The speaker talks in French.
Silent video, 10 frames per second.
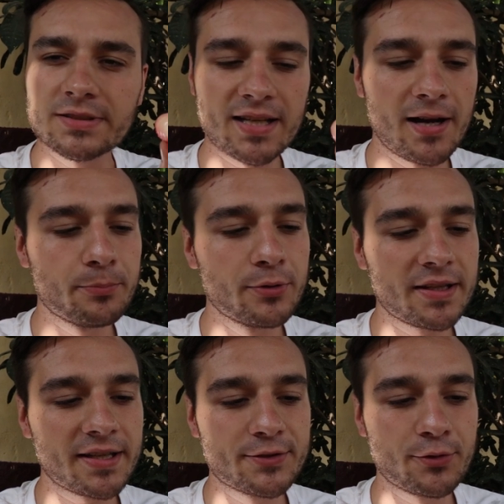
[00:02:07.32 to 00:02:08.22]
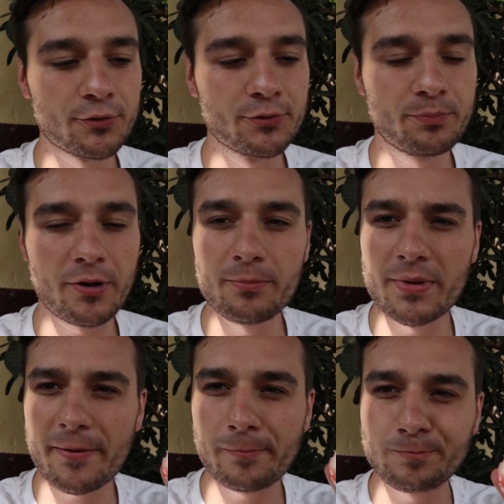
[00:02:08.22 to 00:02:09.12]
ça a un peu la texture d'une pomme,
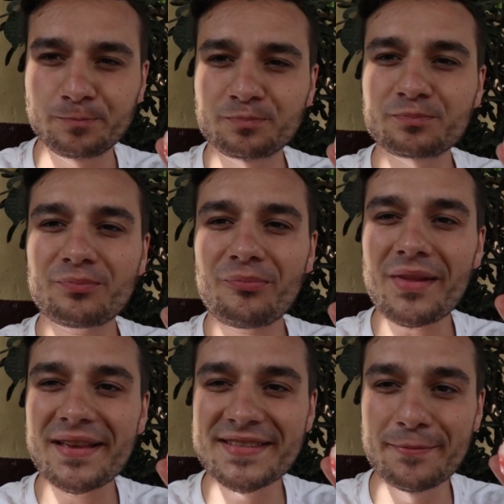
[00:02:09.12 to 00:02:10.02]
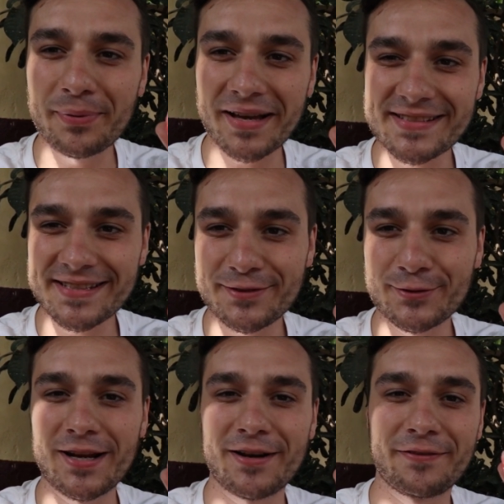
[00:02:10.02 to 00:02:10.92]
mais c'est presque
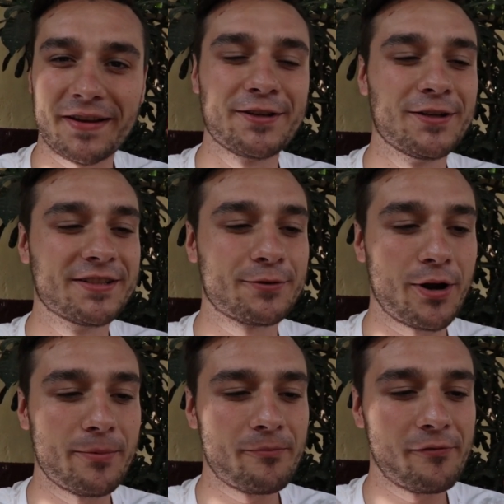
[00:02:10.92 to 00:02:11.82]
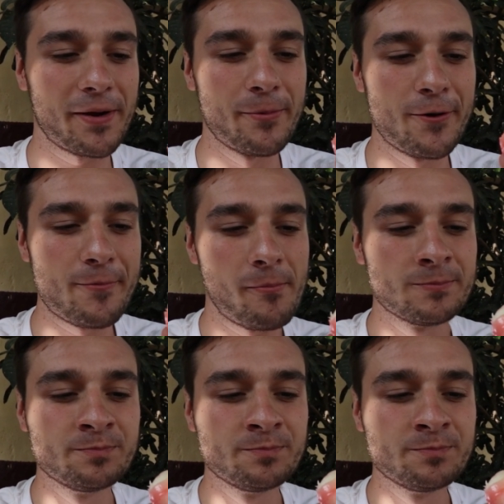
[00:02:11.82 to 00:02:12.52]
de la frigolite quoi, vraiment.